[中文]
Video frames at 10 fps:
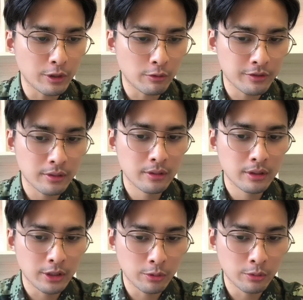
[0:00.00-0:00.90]
公司
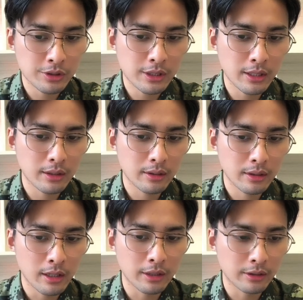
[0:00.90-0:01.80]
有限
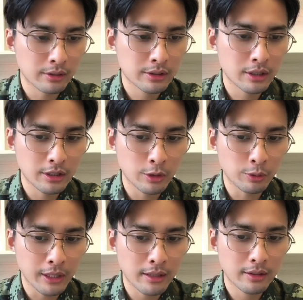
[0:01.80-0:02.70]
啊这个有
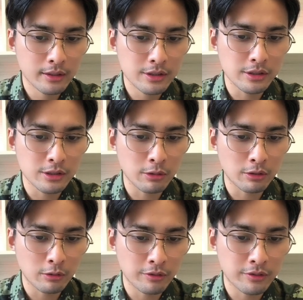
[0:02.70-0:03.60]
研科技集团有
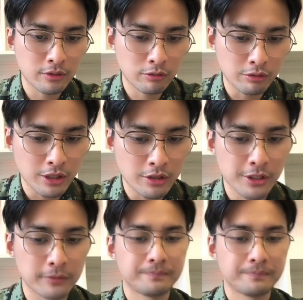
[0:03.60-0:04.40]
限公司组建而成。